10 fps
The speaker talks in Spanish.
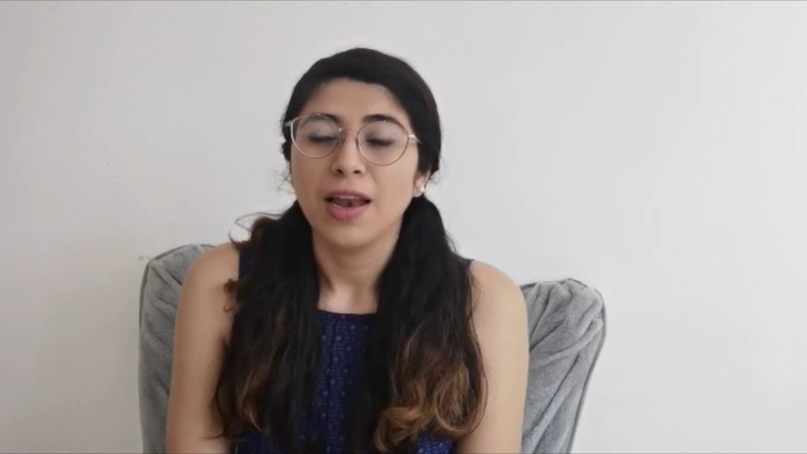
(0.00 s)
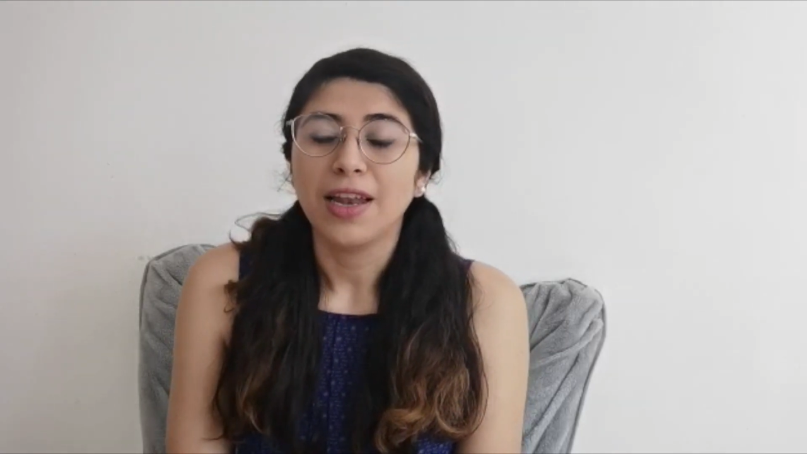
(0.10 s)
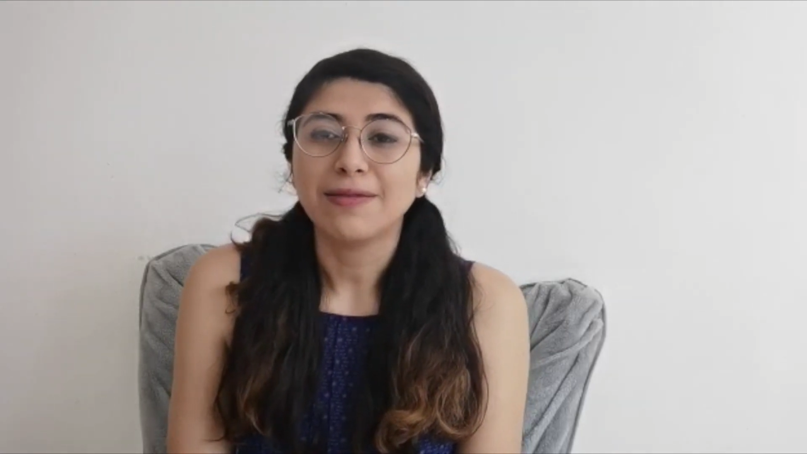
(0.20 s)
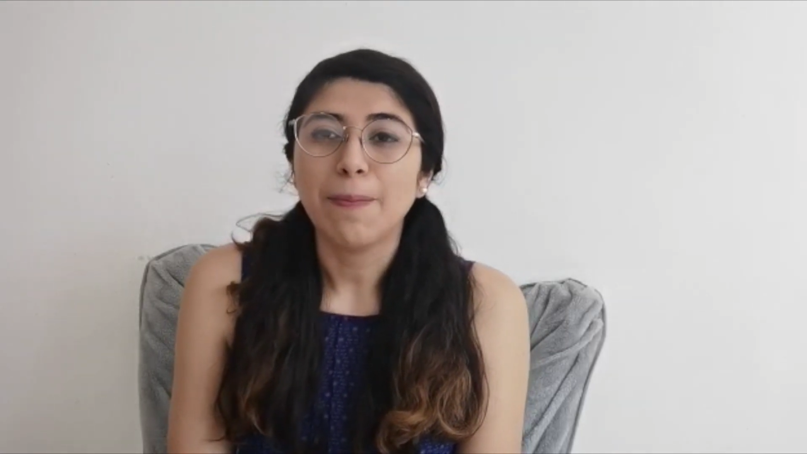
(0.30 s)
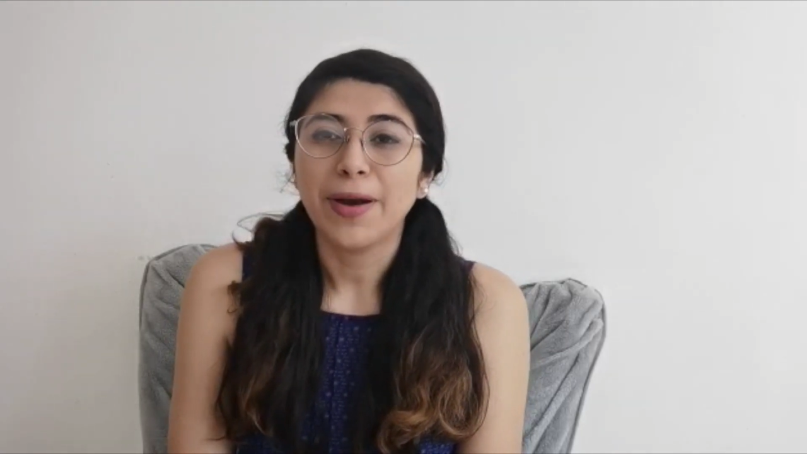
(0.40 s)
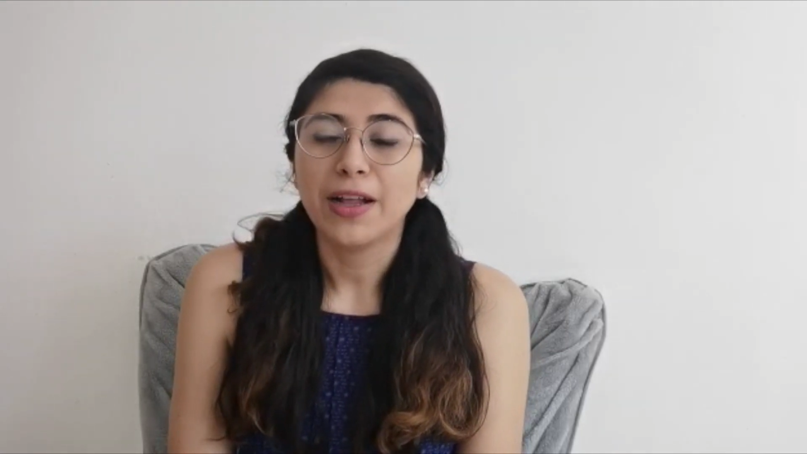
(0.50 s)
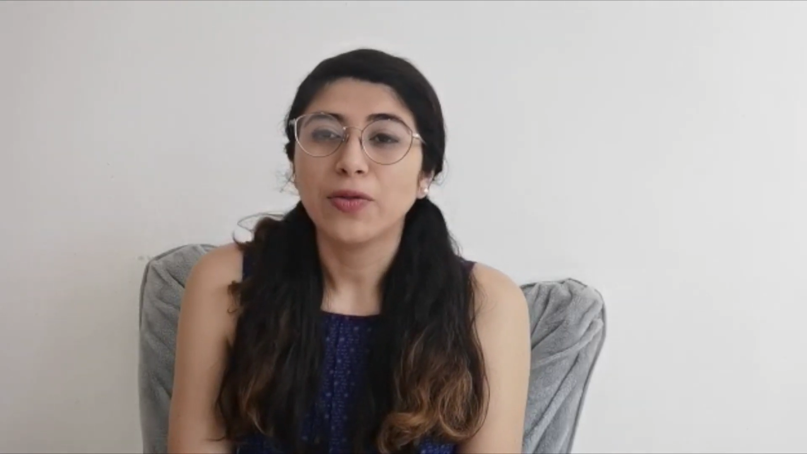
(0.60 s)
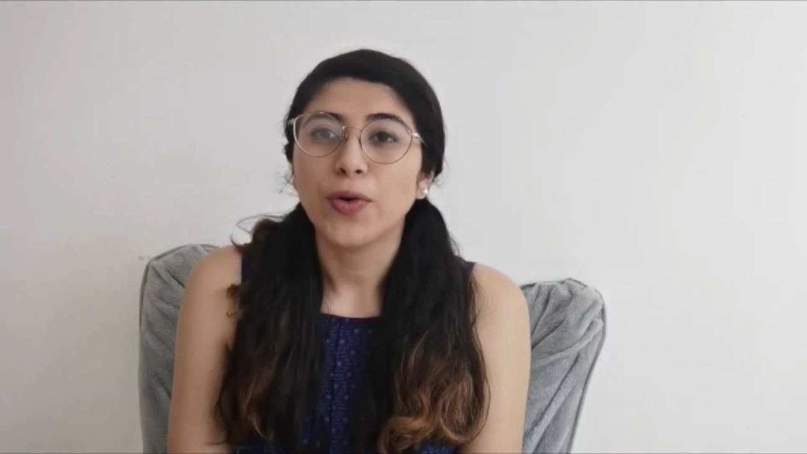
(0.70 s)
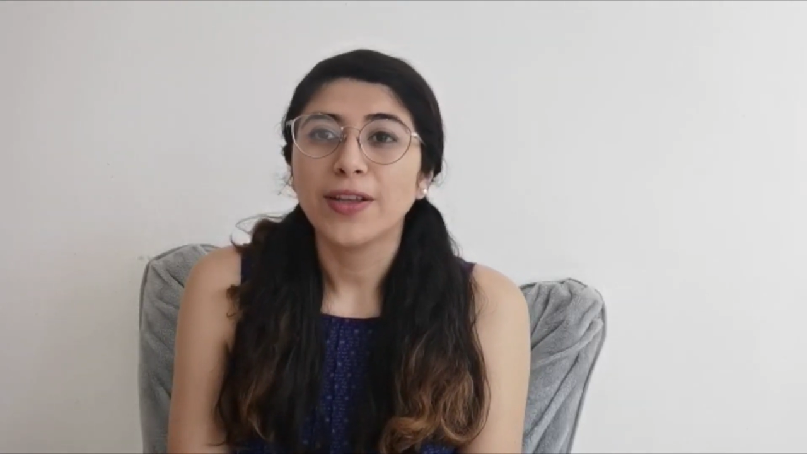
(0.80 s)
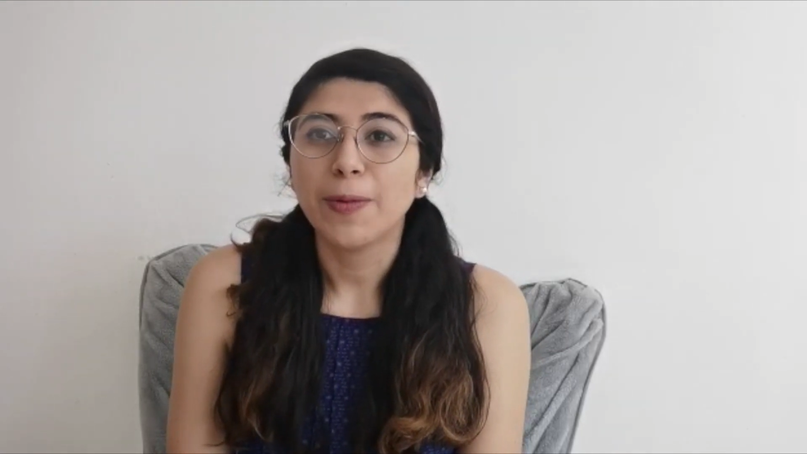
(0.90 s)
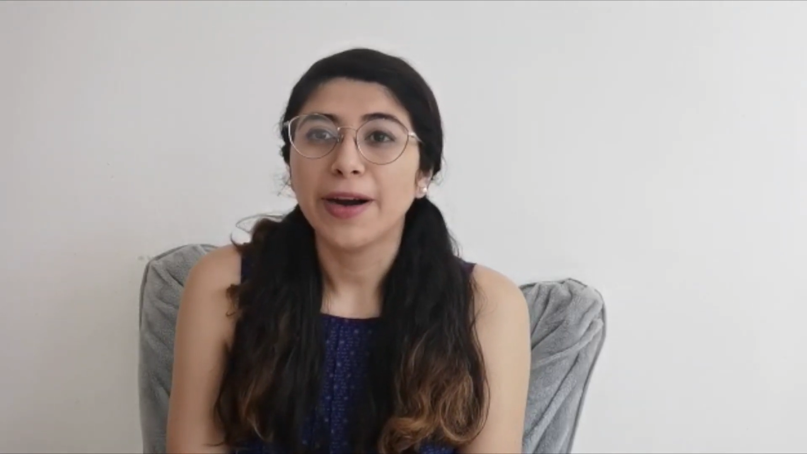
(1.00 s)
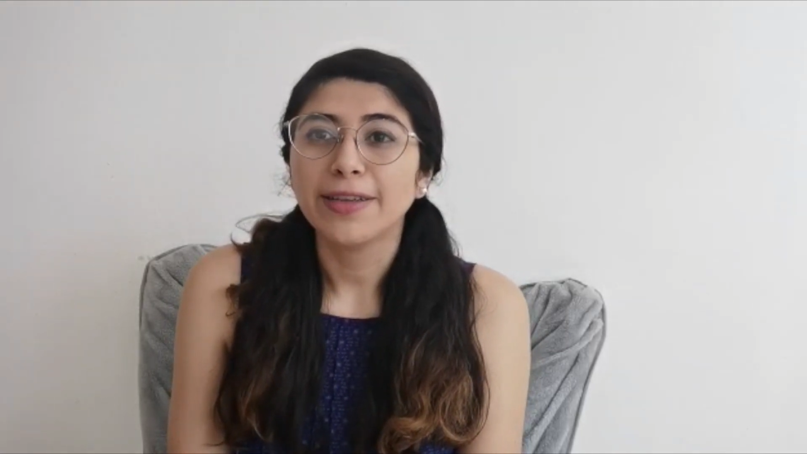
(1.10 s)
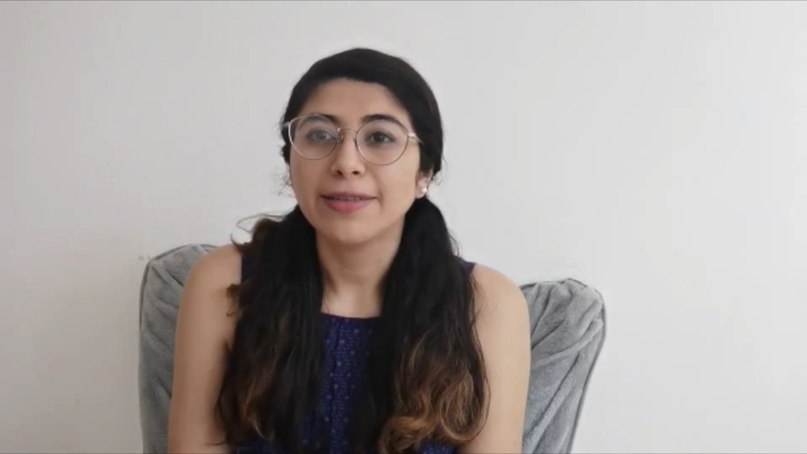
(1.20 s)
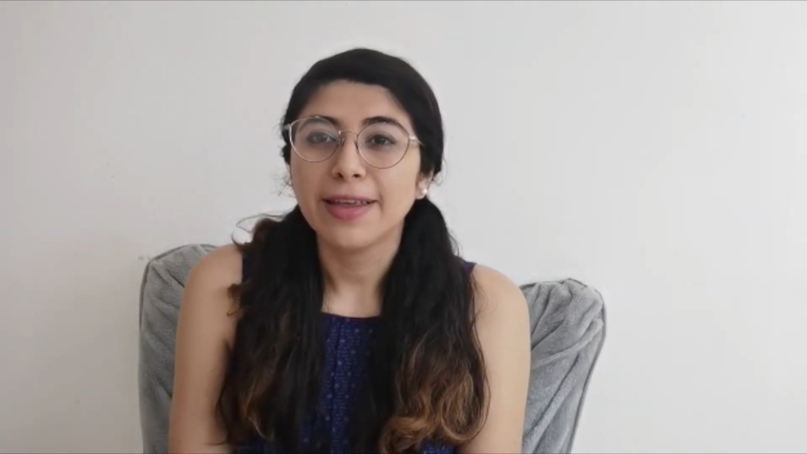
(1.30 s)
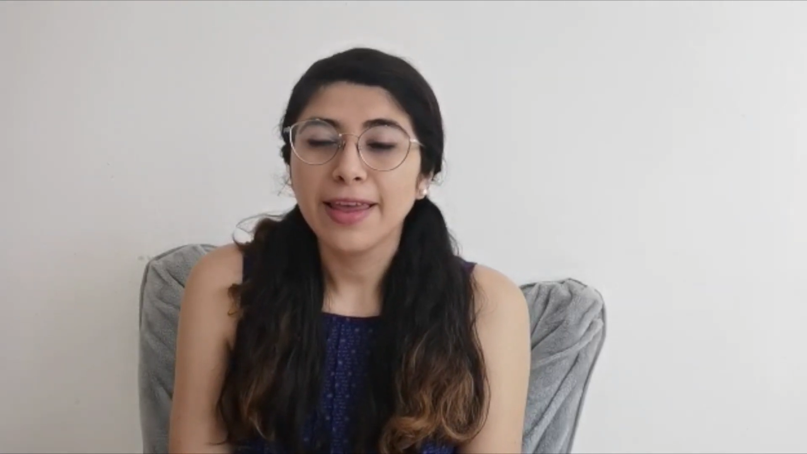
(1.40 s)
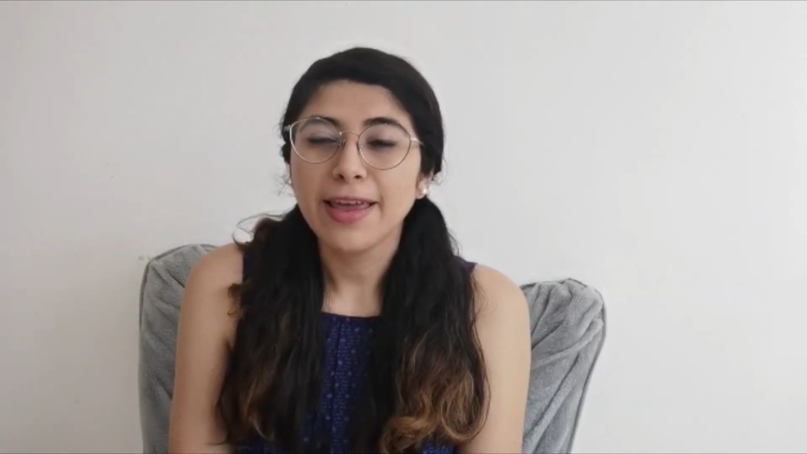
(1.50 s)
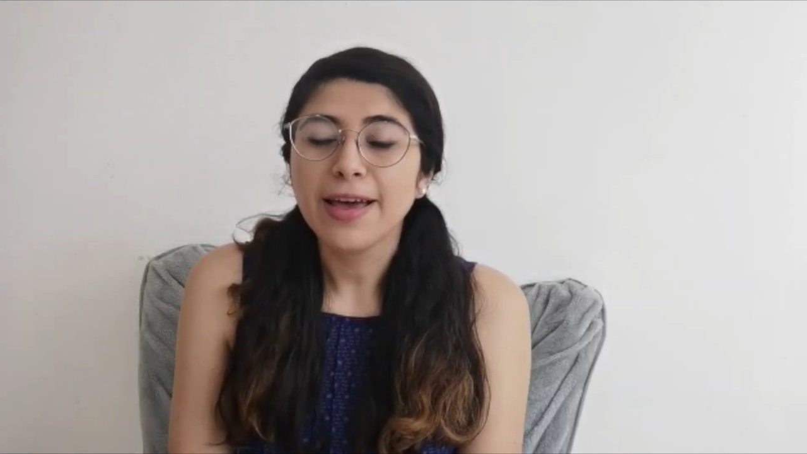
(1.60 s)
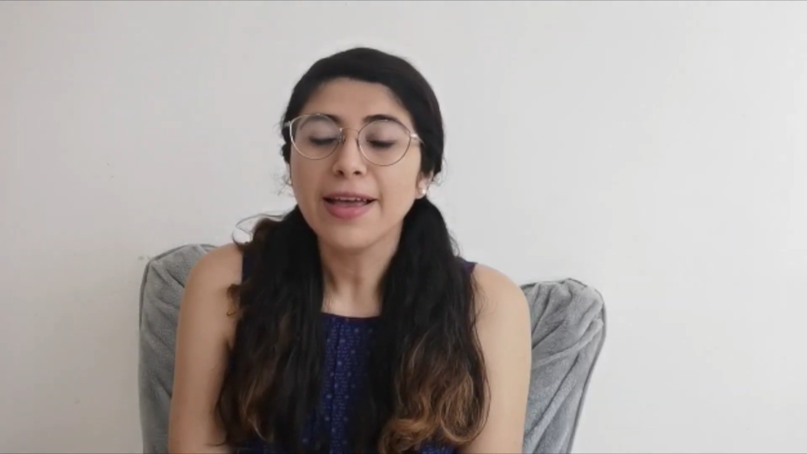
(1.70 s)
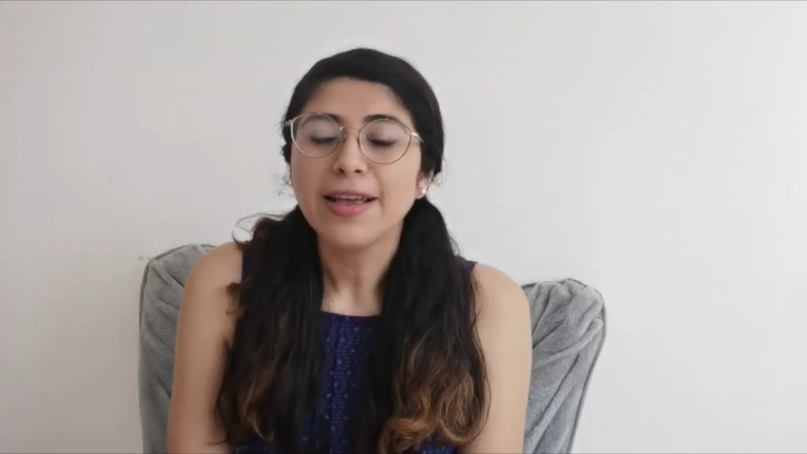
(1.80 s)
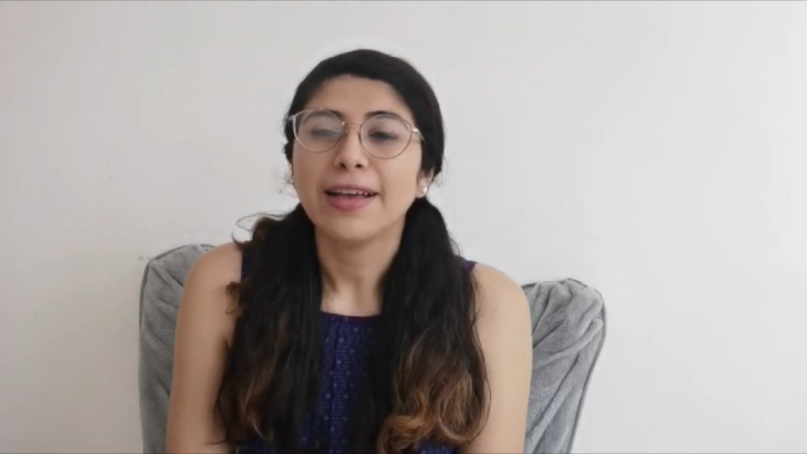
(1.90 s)
Las temperaturas para este
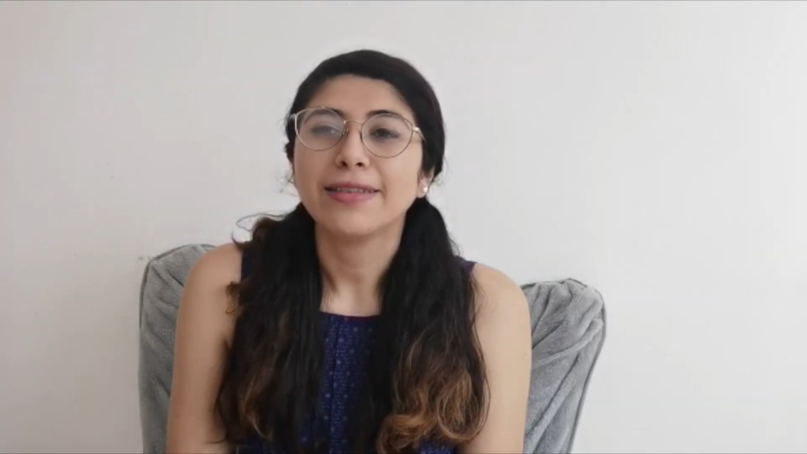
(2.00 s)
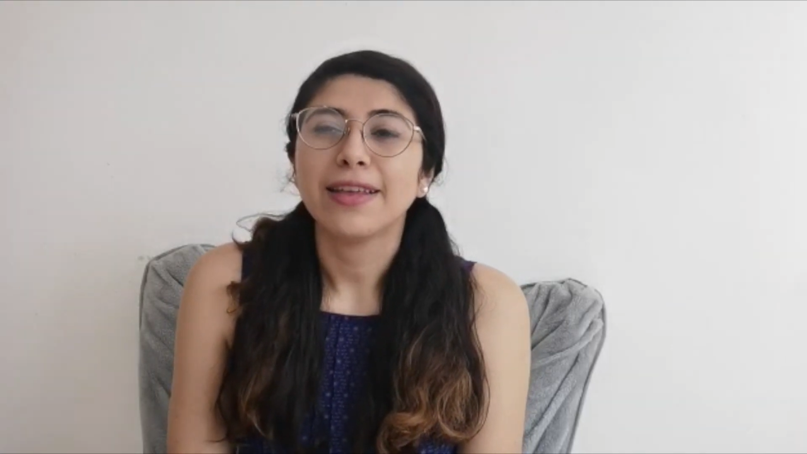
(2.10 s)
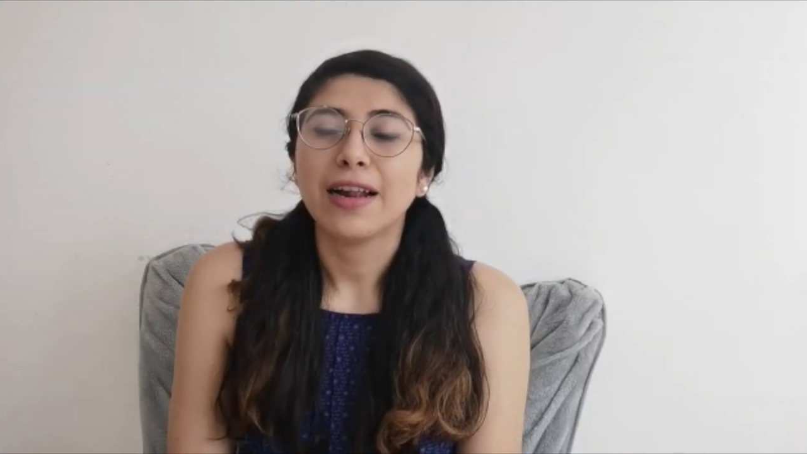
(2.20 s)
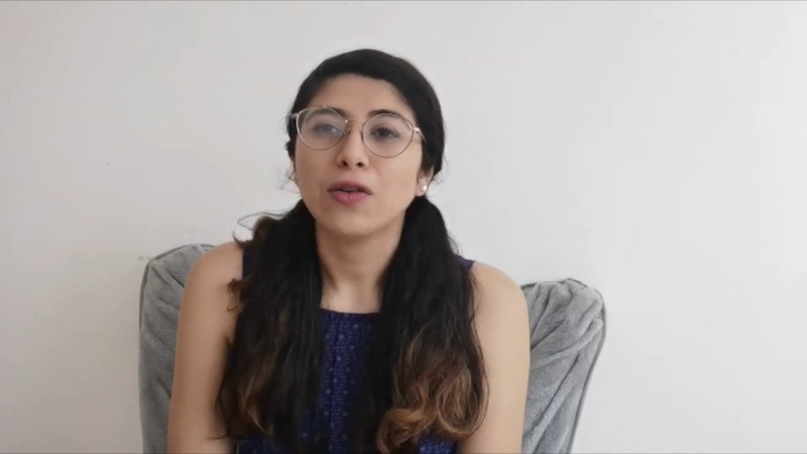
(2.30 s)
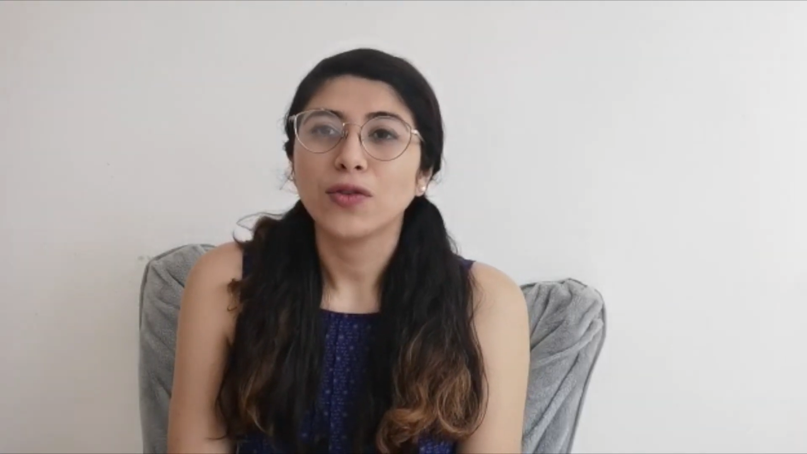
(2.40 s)
día estarán